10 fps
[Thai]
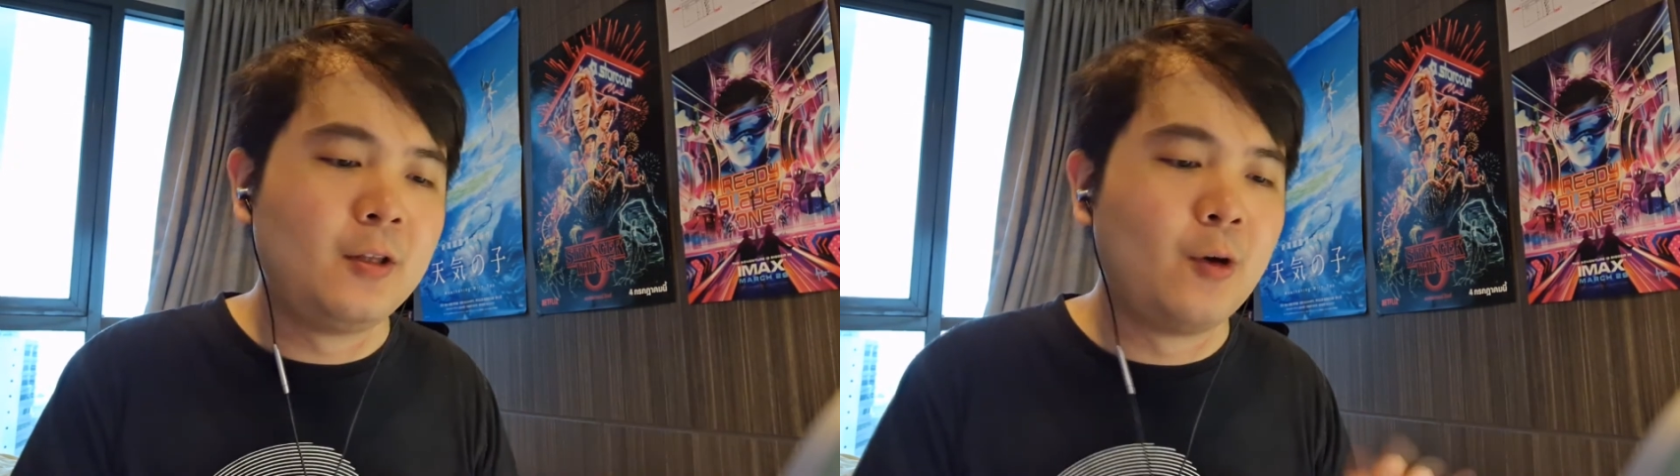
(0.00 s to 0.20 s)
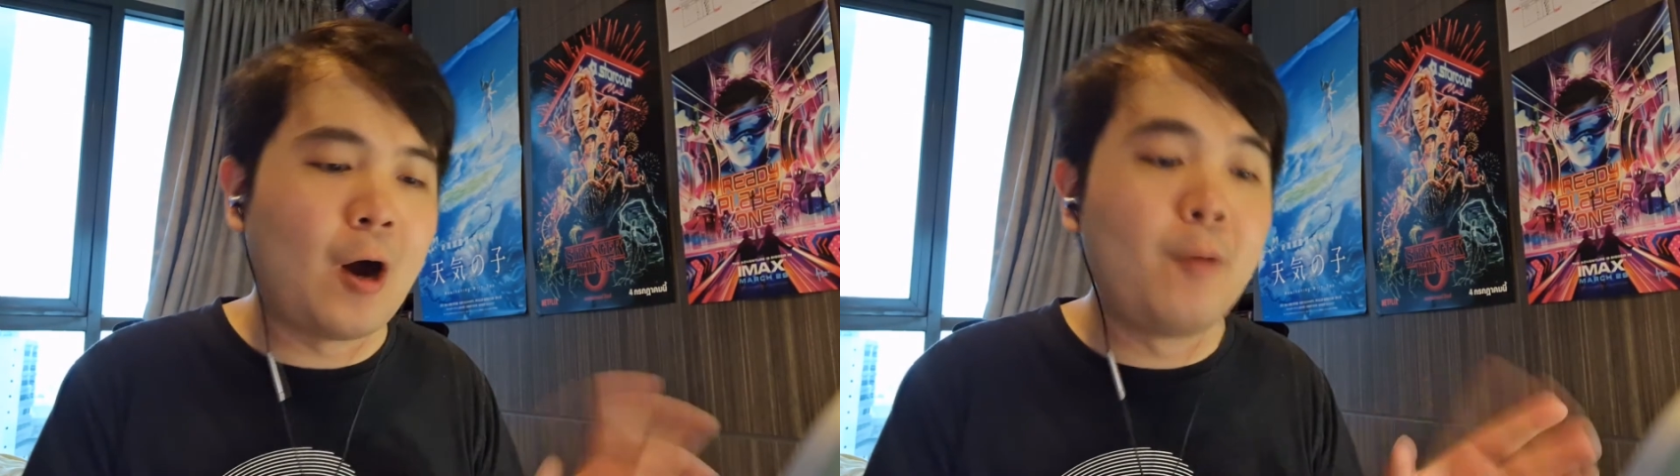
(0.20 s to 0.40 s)

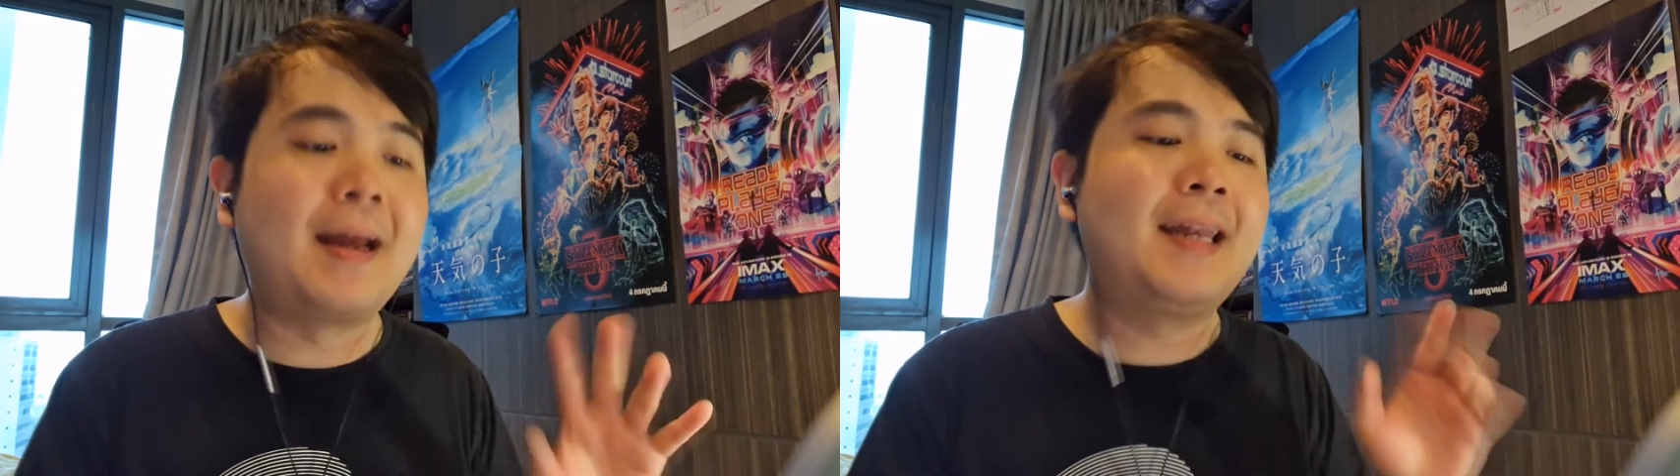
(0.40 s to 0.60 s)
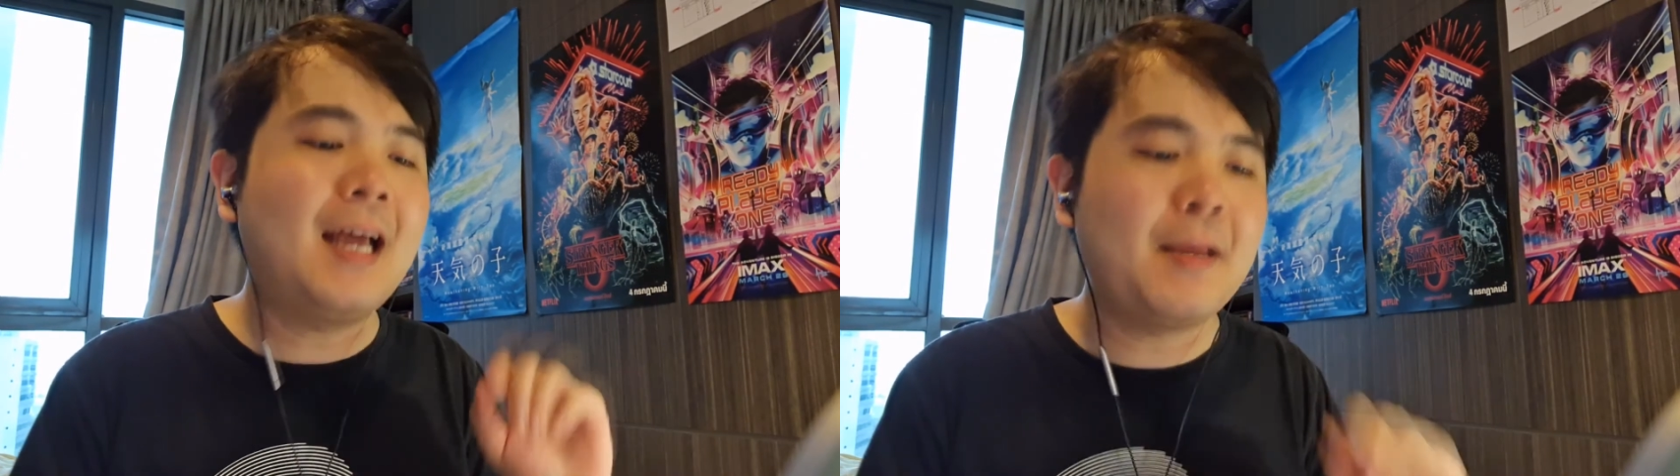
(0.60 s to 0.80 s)
ดูเอา
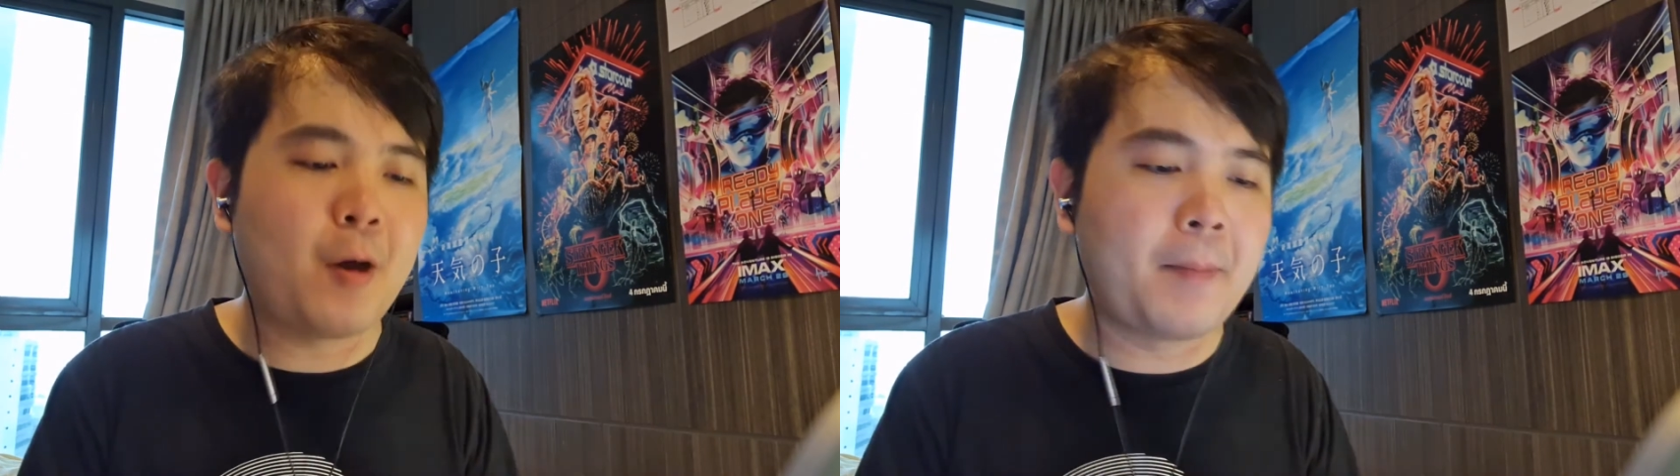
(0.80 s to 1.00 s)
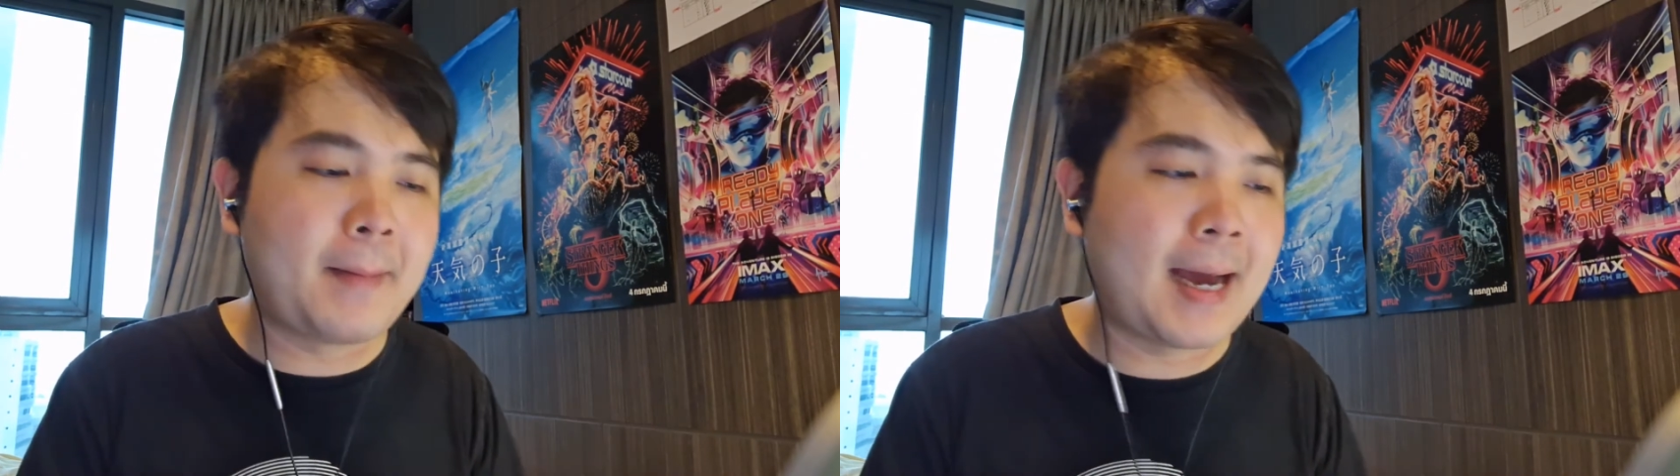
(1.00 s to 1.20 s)
มันได้
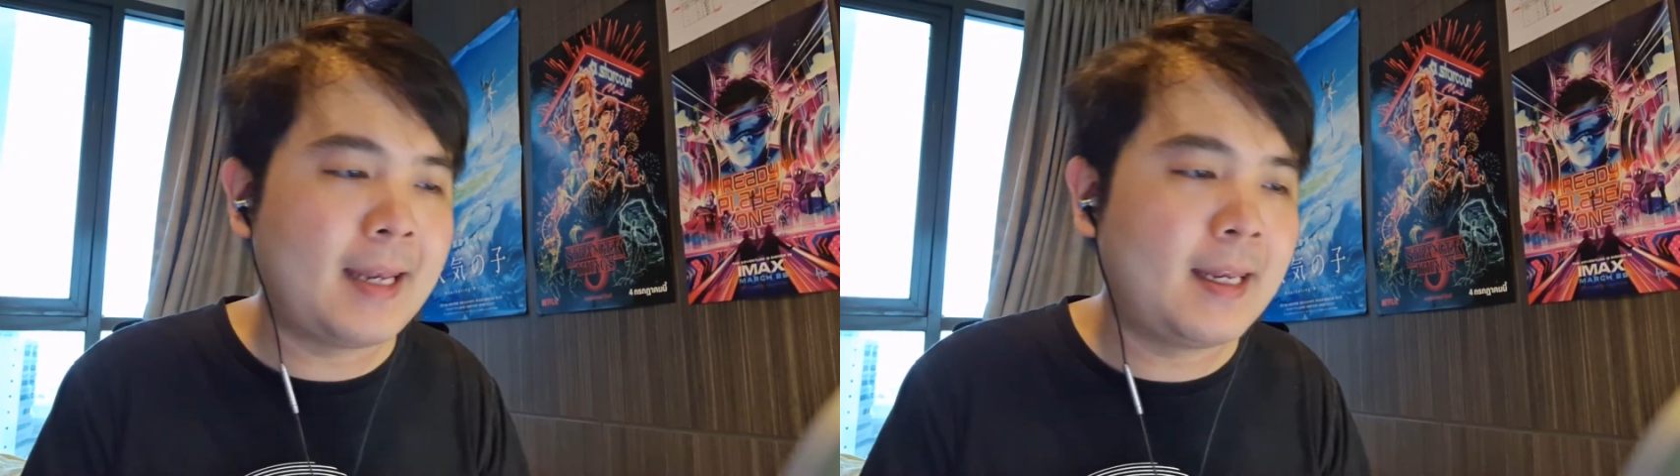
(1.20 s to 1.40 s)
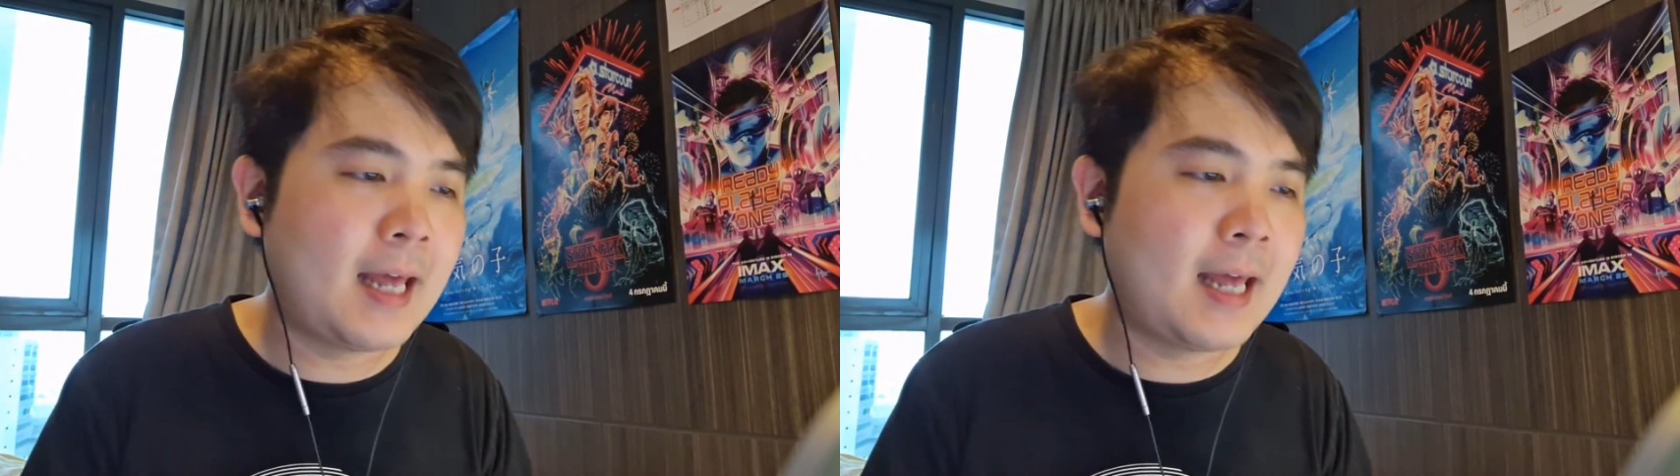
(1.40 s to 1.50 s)
พอประมาณ